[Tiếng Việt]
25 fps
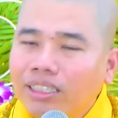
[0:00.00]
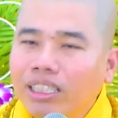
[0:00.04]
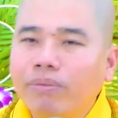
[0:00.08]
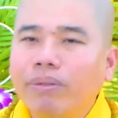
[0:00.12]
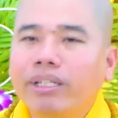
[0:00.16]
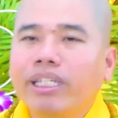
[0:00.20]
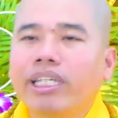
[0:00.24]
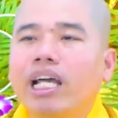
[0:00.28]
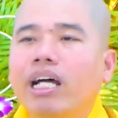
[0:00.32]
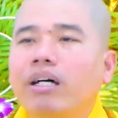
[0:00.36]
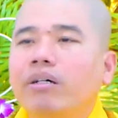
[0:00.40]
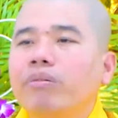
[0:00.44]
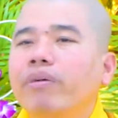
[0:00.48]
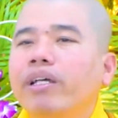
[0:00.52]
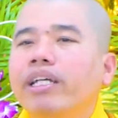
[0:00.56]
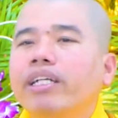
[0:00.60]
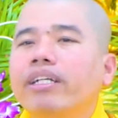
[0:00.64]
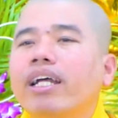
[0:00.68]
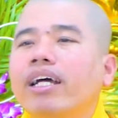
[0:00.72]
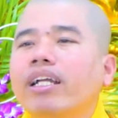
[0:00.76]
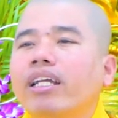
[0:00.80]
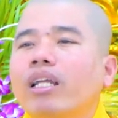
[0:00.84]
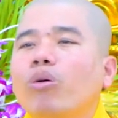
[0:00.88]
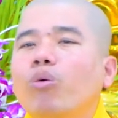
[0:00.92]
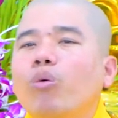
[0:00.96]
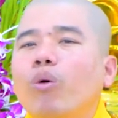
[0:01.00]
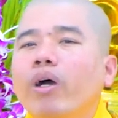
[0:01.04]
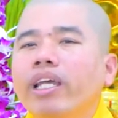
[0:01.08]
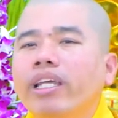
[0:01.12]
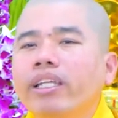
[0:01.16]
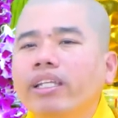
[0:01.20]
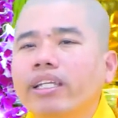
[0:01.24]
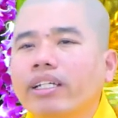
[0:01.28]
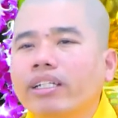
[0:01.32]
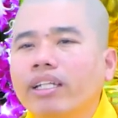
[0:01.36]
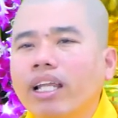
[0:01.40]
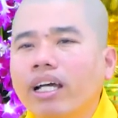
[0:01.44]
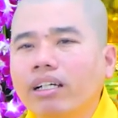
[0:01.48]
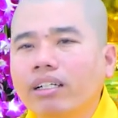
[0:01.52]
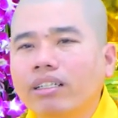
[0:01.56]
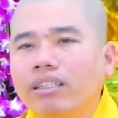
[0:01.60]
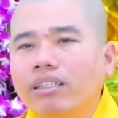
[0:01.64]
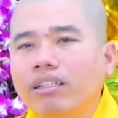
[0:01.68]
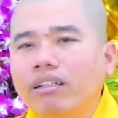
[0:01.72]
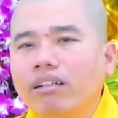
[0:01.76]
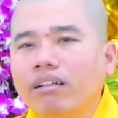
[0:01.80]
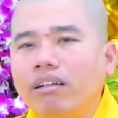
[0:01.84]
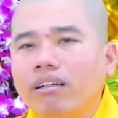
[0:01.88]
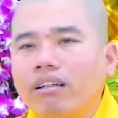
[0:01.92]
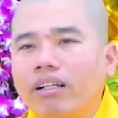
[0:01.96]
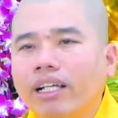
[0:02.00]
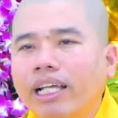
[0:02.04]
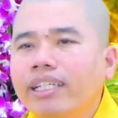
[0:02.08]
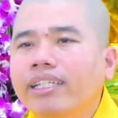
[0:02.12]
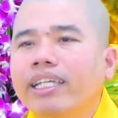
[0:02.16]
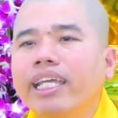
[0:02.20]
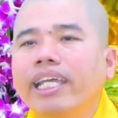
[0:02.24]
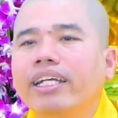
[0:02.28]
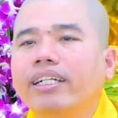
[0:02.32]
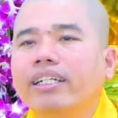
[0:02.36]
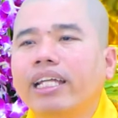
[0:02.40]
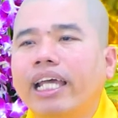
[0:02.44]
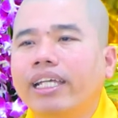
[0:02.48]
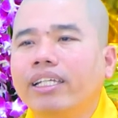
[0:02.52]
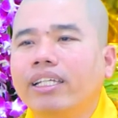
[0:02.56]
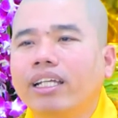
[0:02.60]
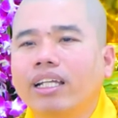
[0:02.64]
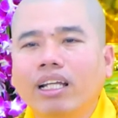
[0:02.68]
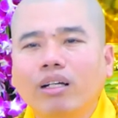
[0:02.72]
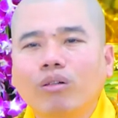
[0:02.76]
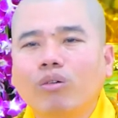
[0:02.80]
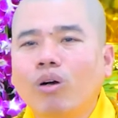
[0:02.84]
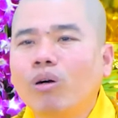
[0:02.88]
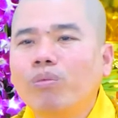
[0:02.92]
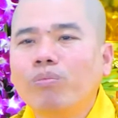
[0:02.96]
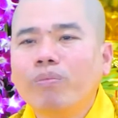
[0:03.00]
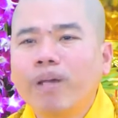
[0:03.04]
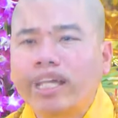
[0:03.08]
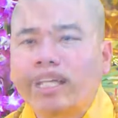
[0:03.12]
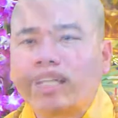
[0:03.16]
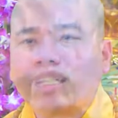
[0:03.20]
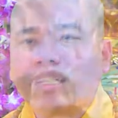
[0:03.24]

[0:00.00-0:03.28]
Như bây giờ quý vị rất là quý Nhuận Đức. Cái duyên này Nhuận Đức cũng không